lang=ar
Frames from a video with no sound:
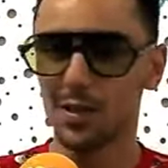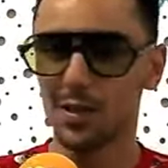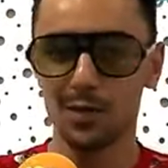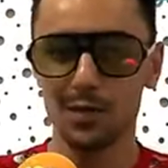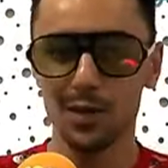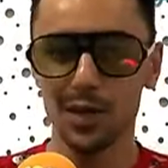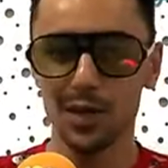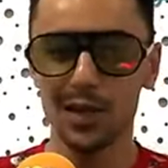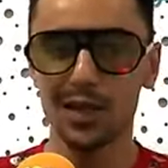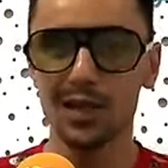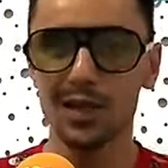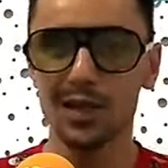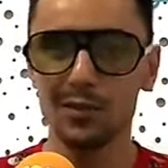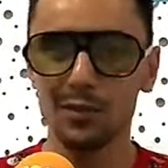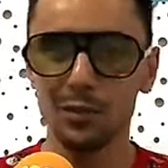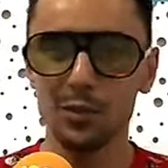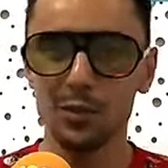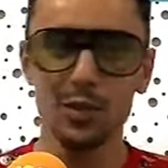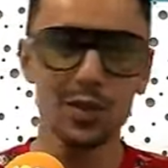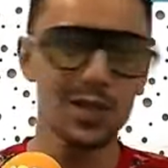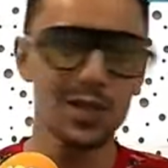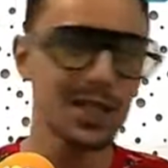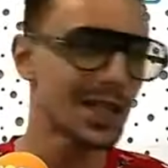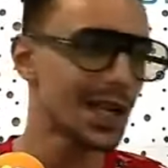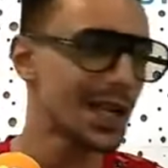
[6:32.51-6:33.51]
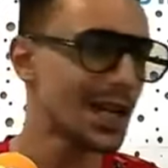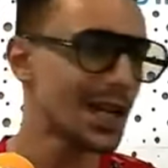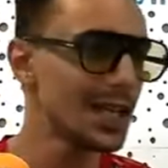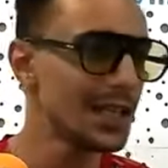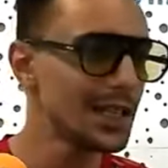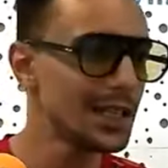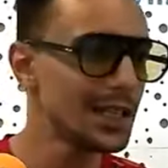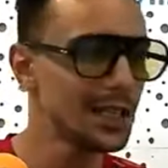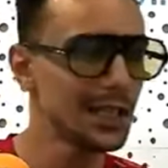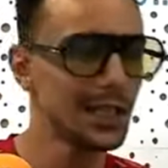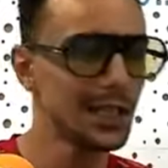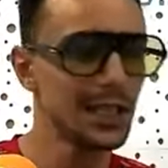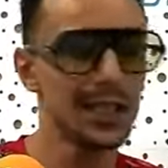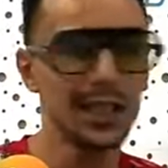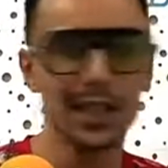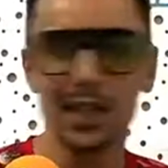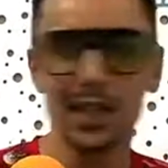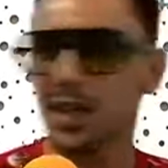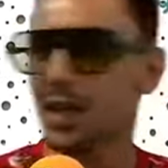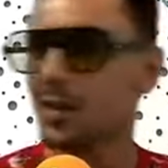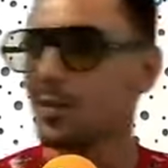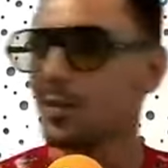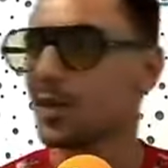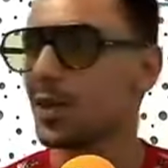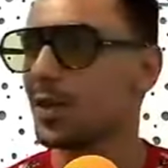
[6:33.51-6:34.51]
بالكدا فلوس اللي خلتني انا
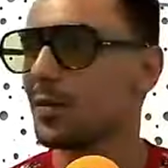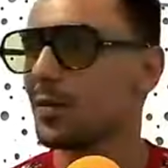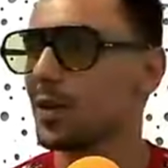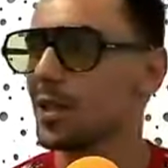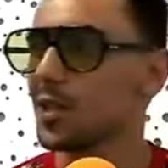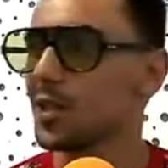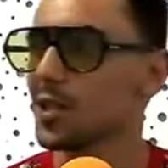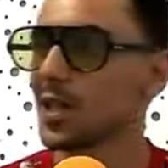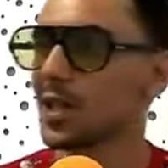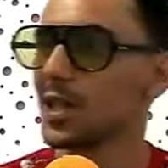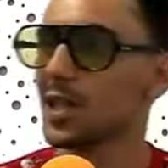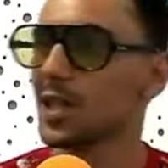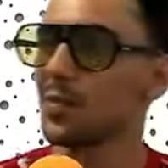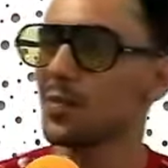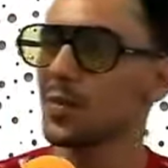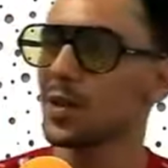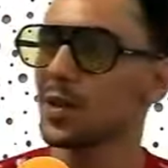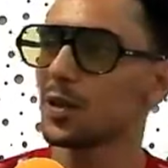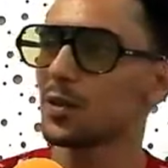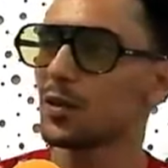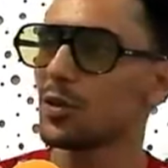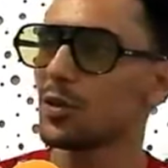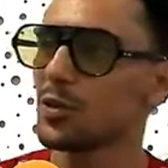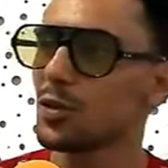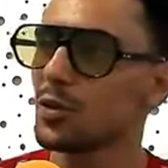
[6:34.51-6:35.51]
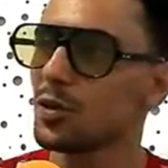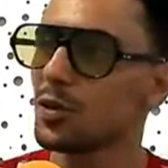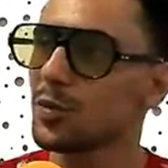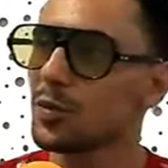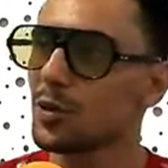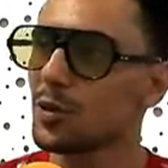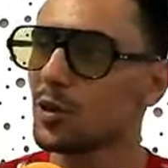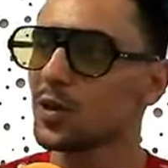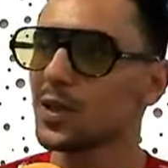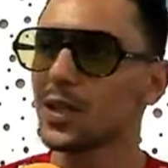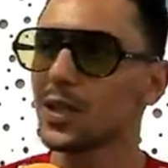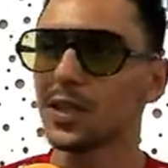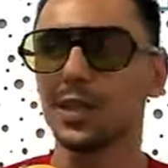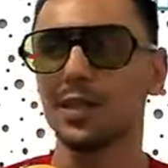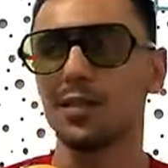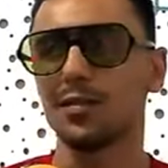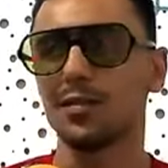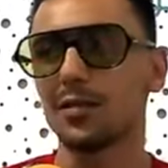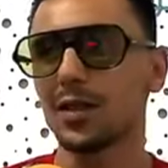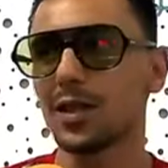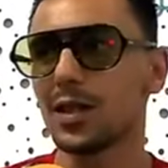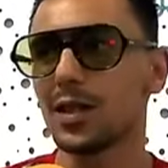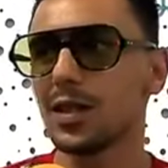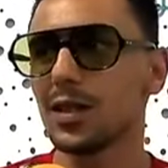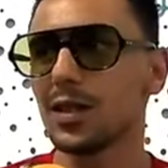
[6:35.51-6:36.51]
نعمل برشا كليبات ونكون بروديكتيف
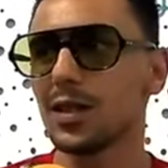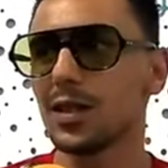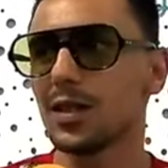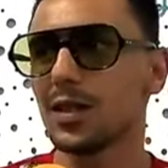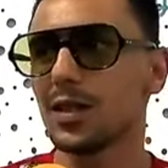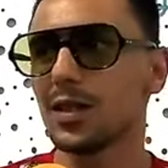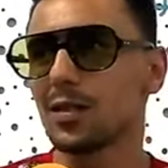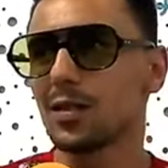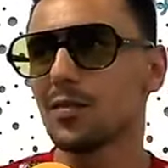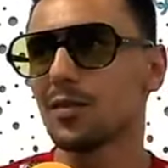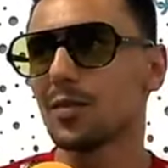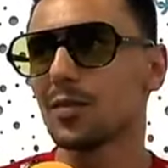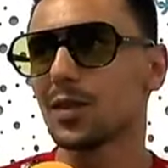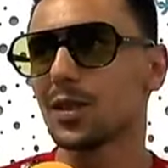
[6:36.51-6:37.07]
فهمت